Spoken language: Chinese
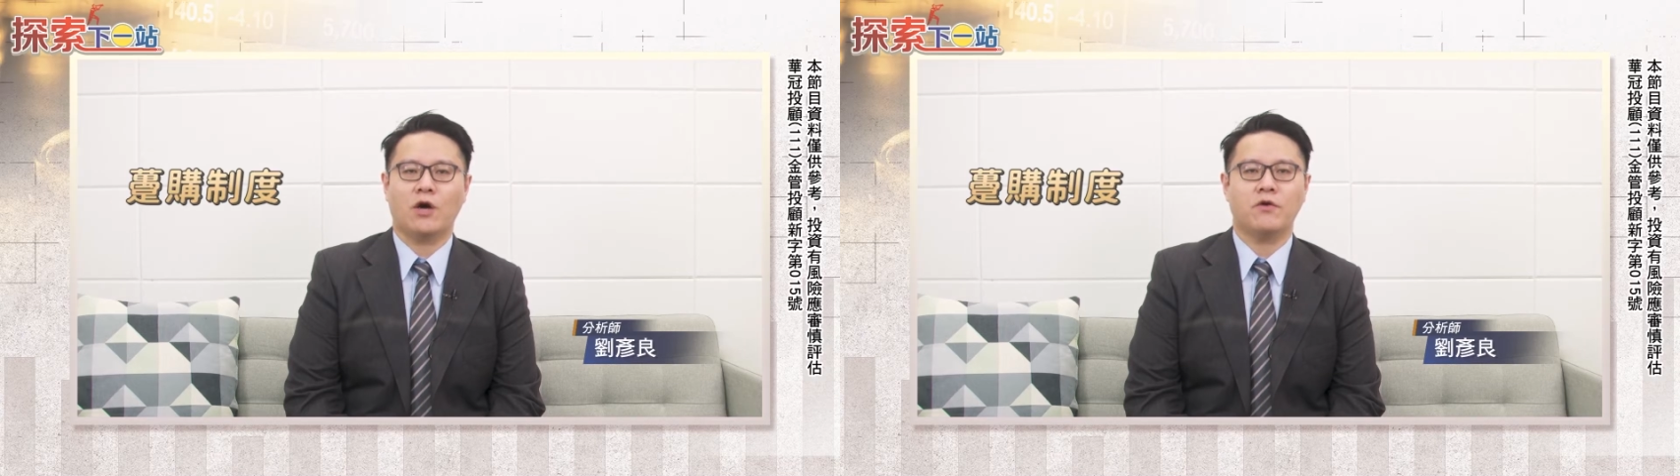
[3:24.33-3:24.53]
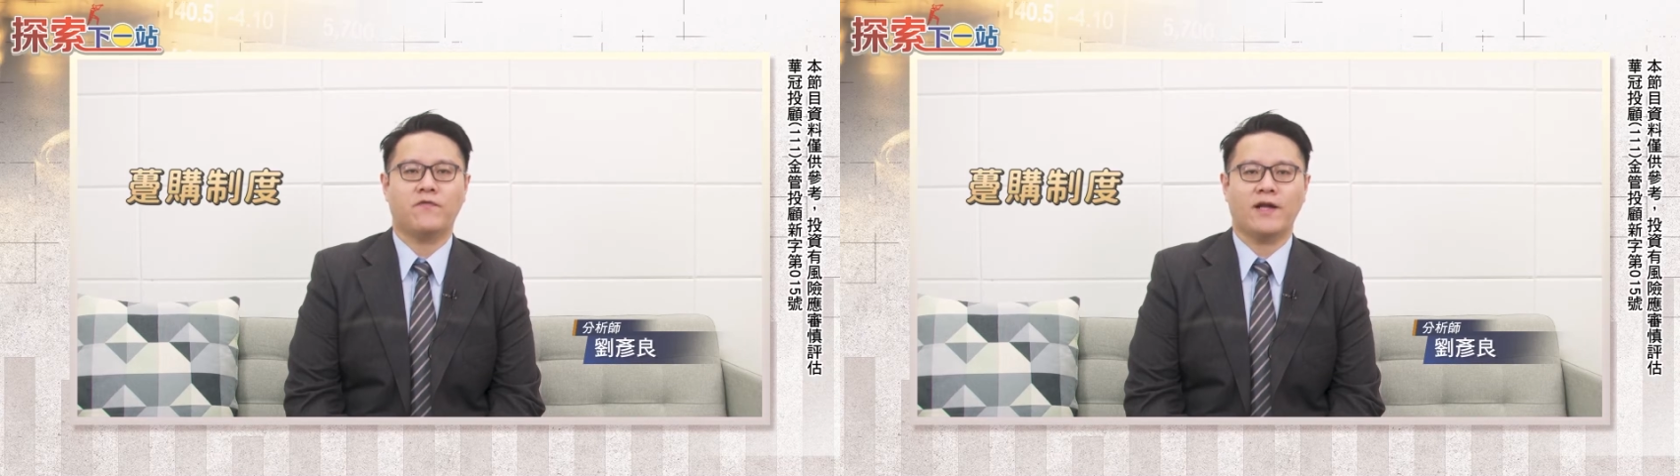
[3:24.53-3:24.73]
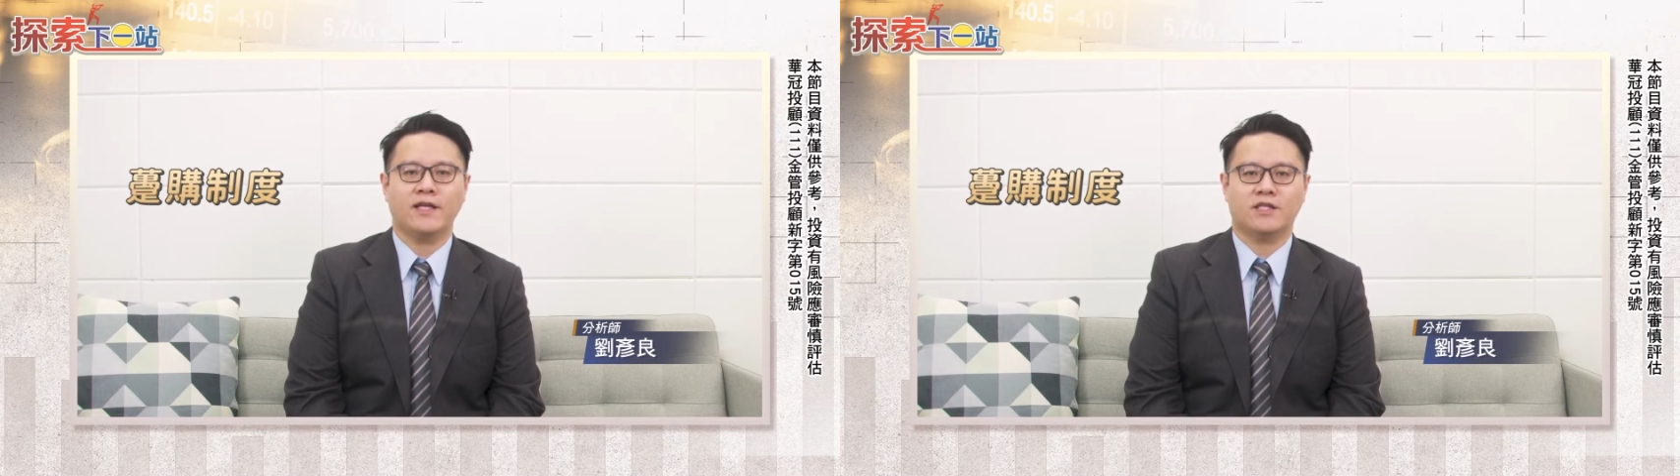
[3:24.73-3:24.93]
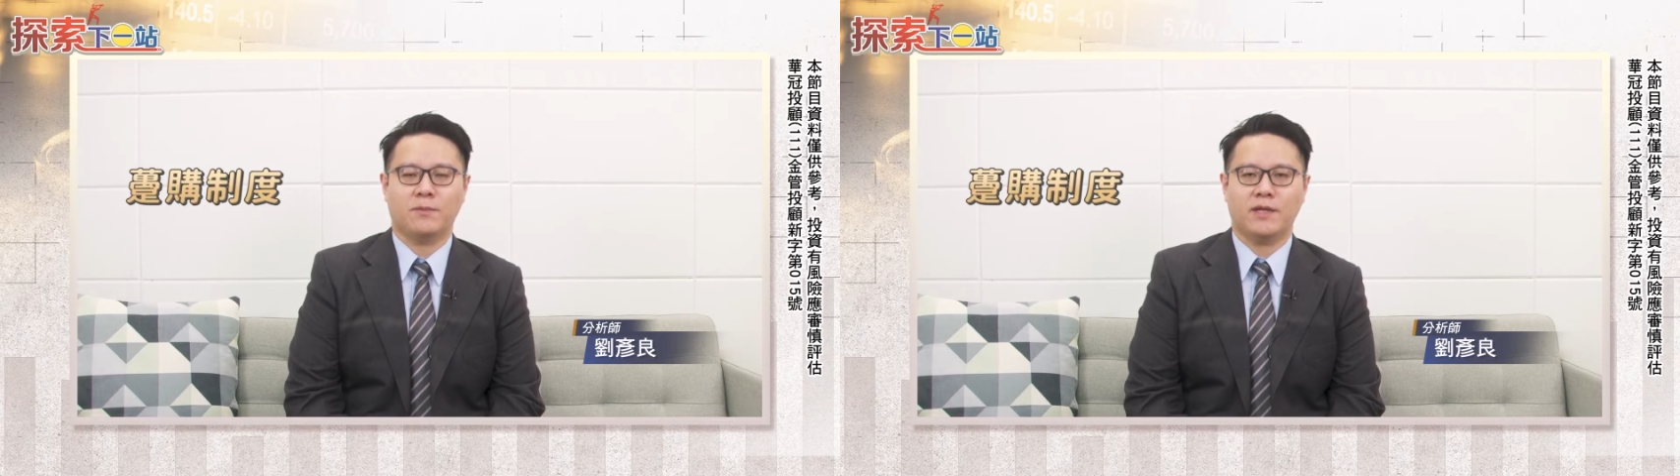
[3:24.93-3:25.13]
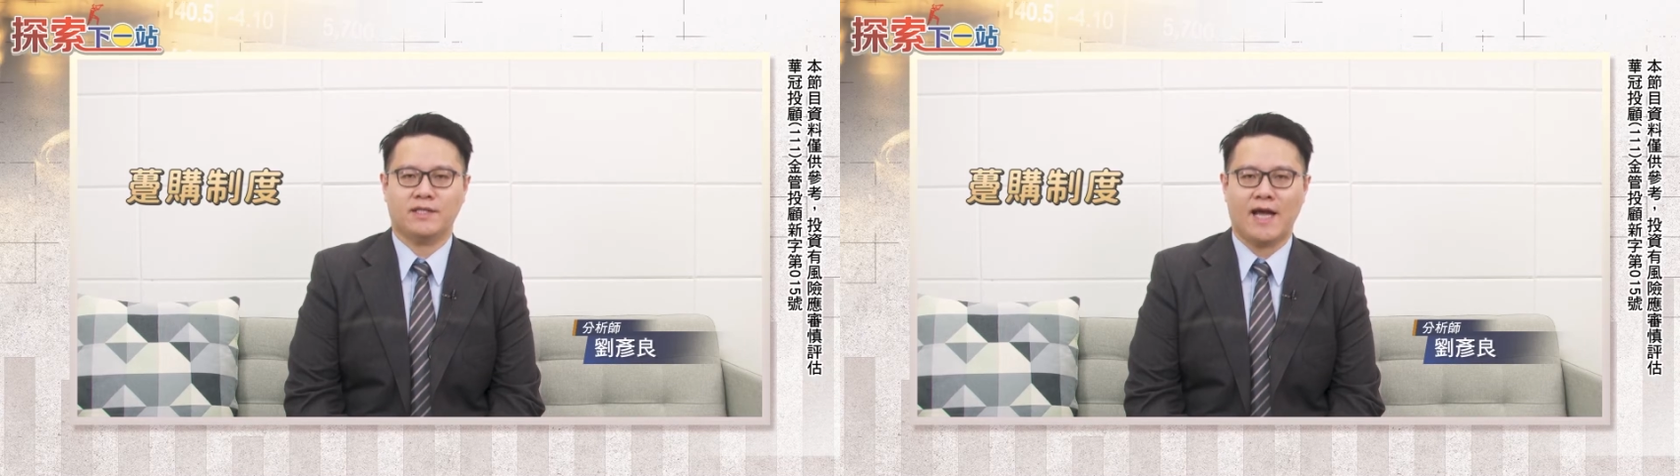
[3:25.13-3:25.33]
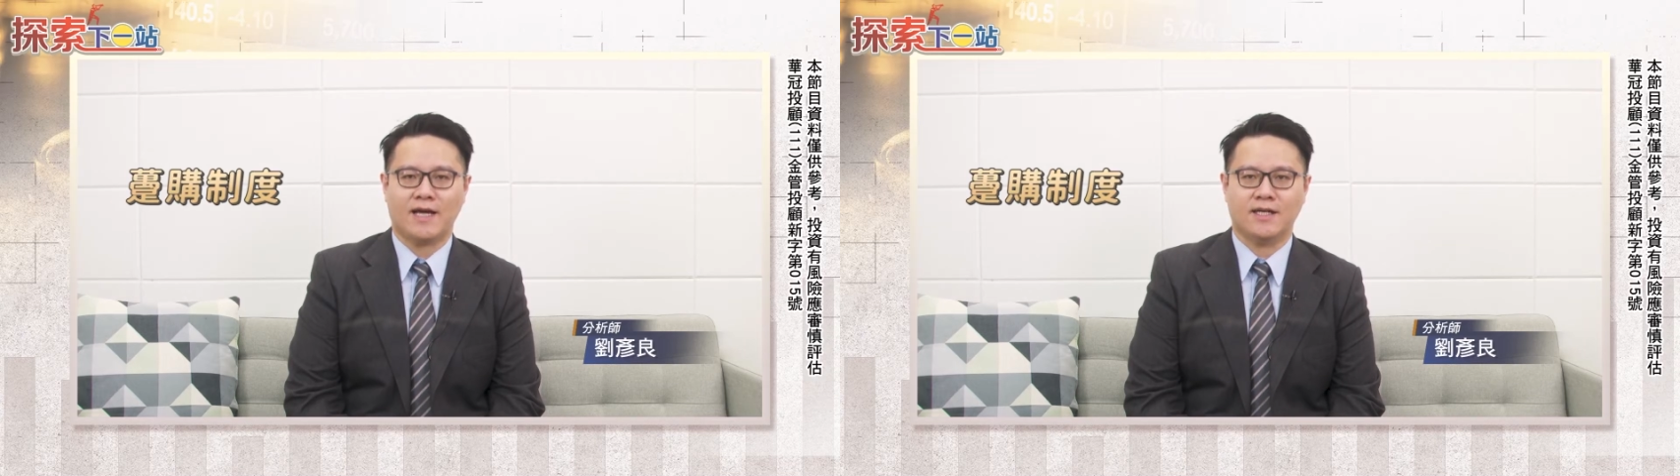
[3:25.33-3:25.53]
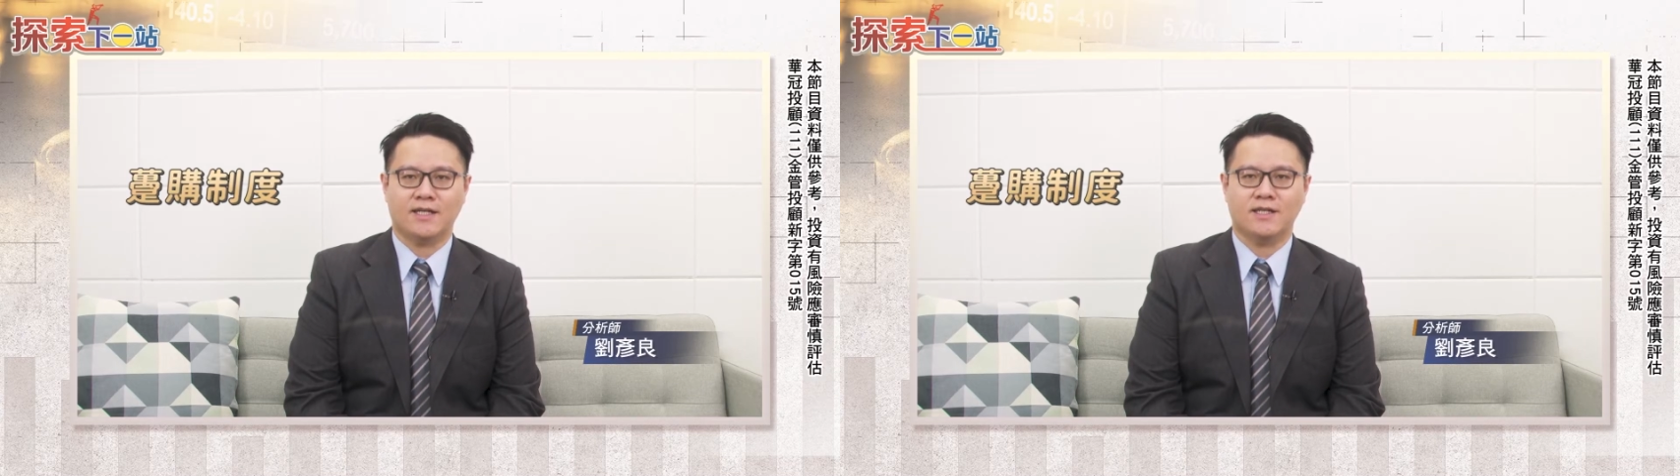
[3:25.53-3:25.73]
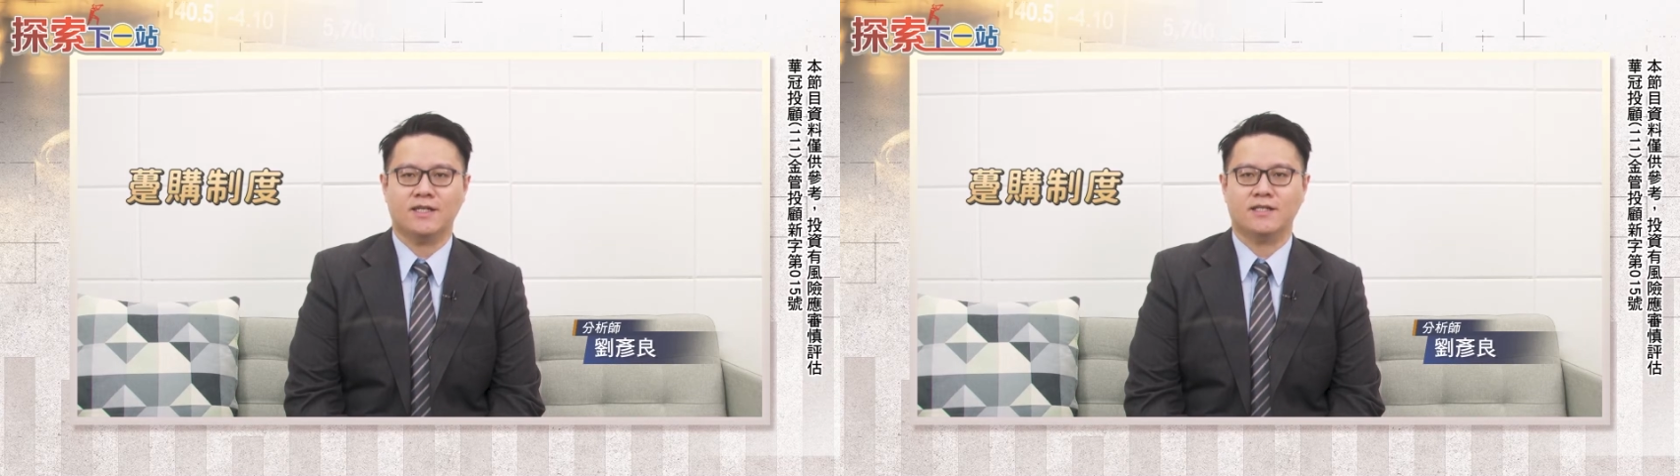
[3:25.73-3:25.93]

高于发电成本的价格。